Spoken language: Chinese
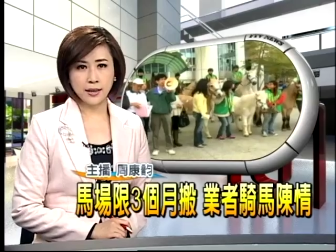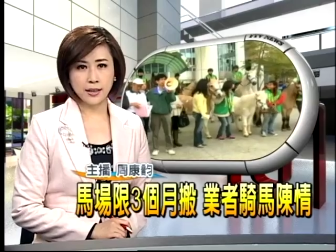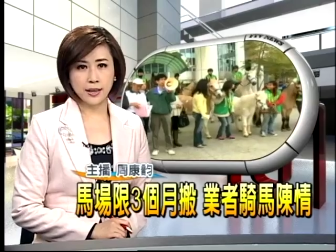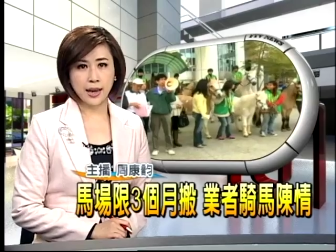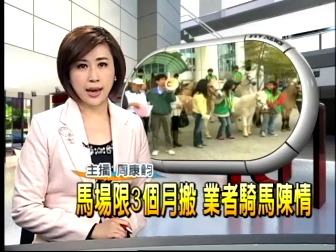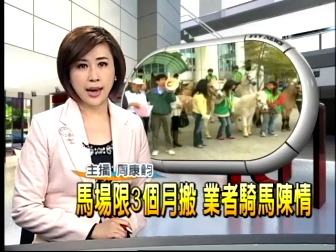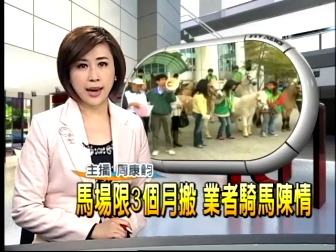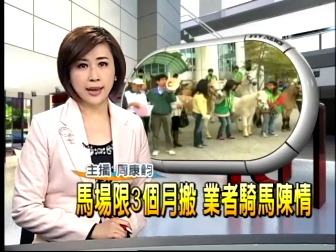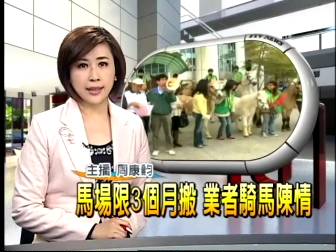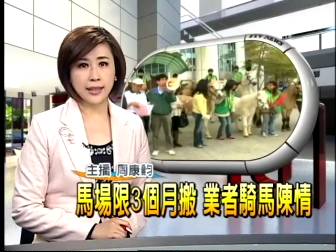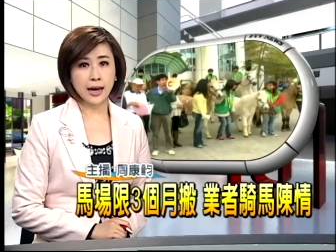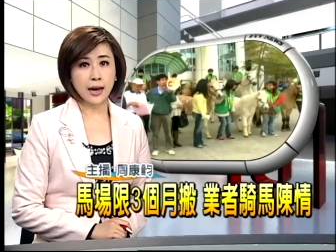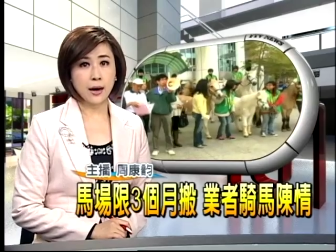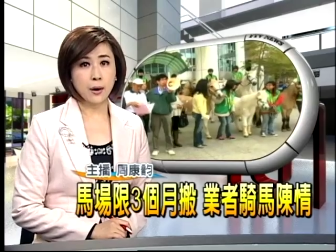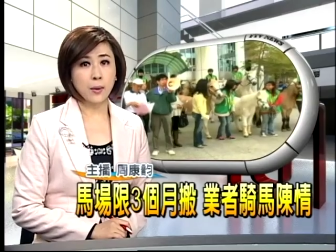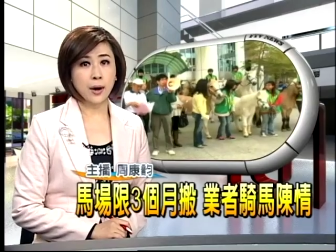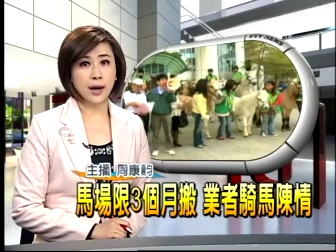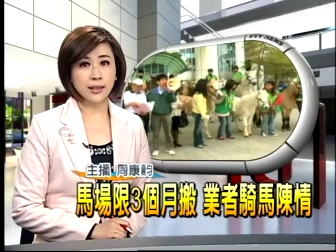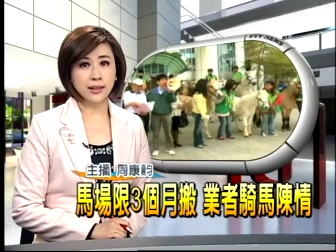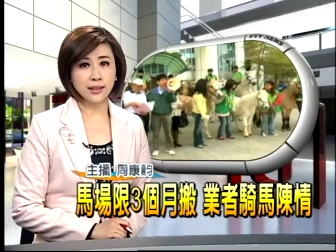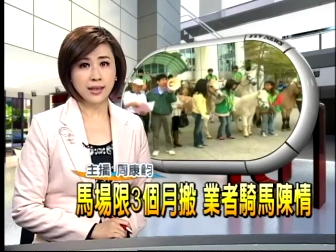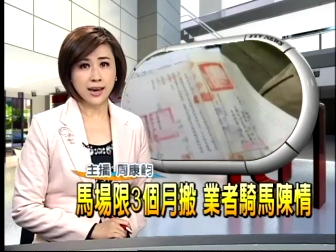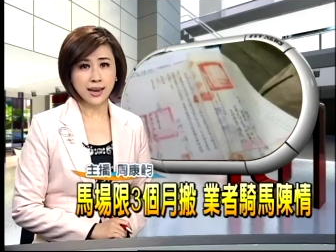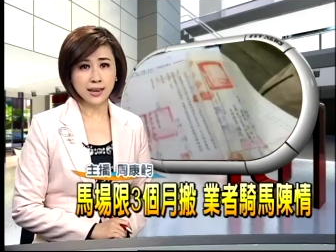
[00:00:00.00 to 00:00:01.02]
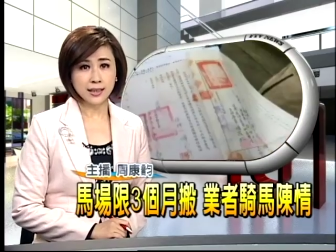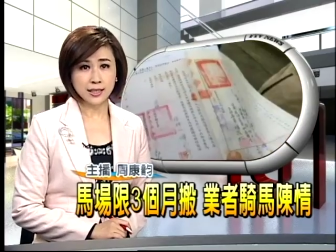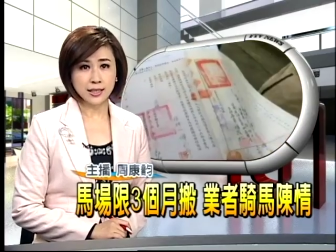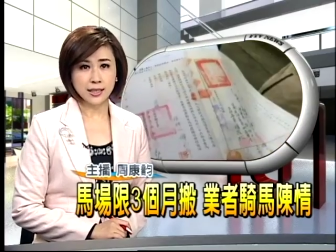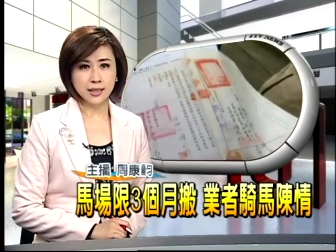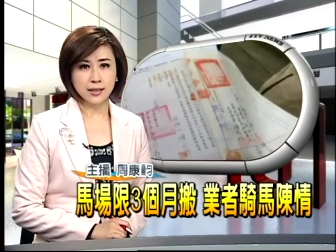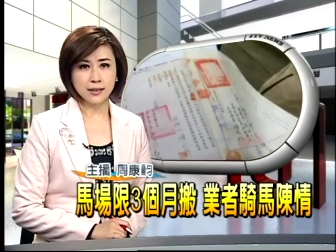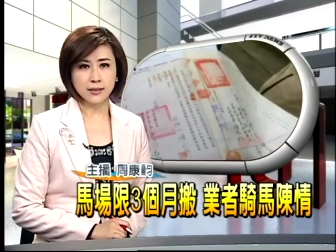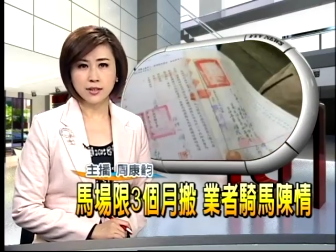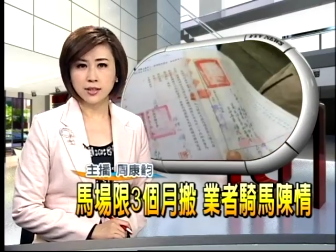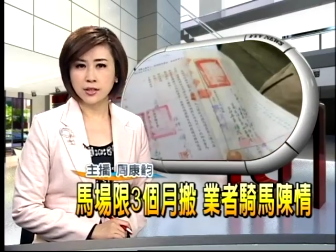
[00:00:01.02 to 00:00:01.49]
也害他花大
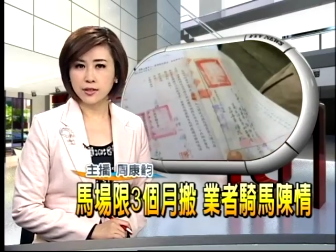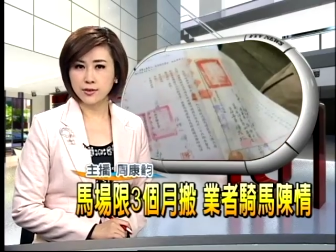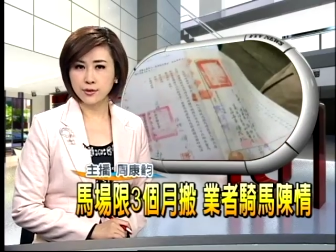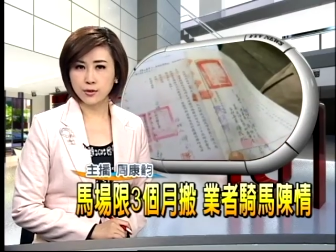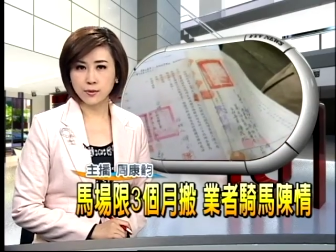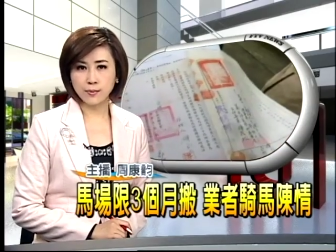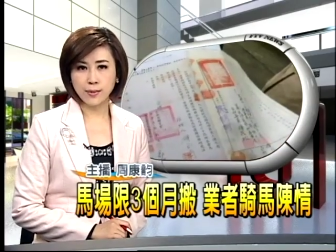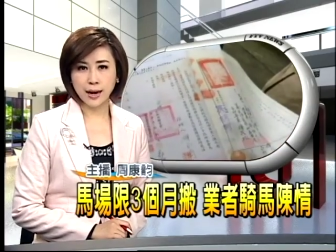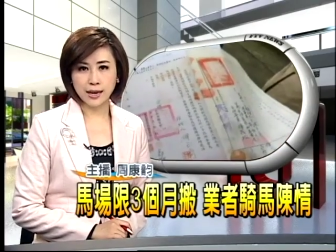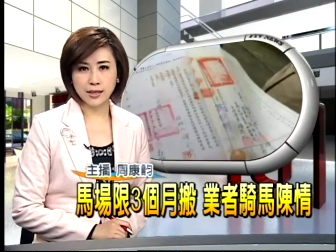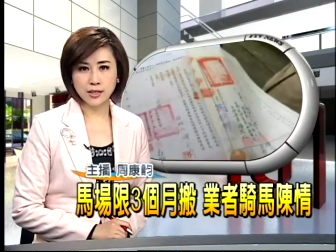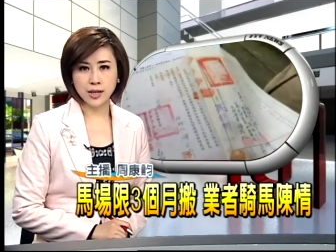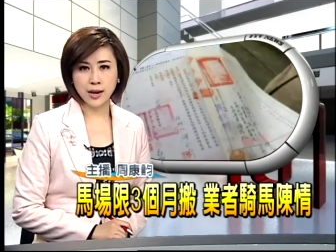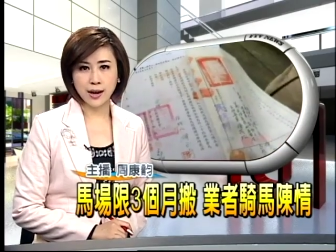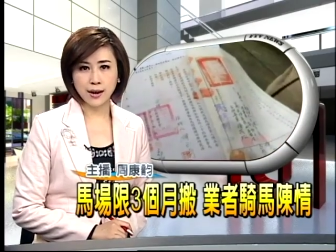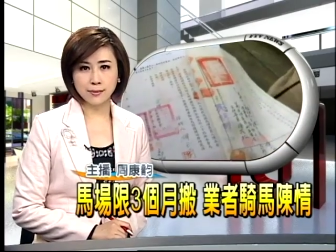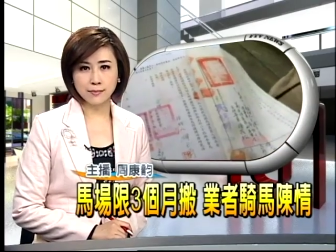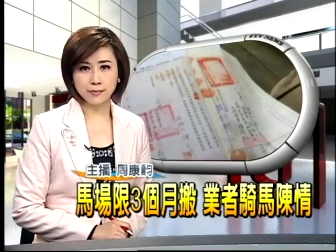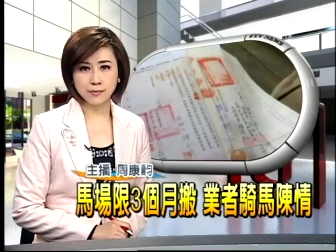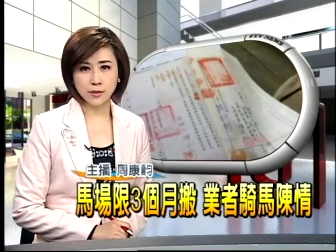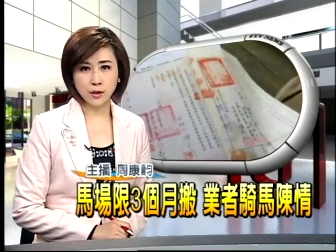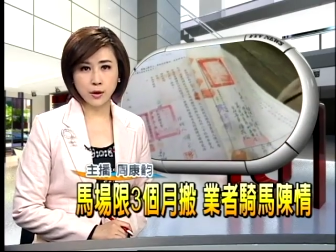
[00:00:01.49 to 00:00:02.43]
钱整修马场，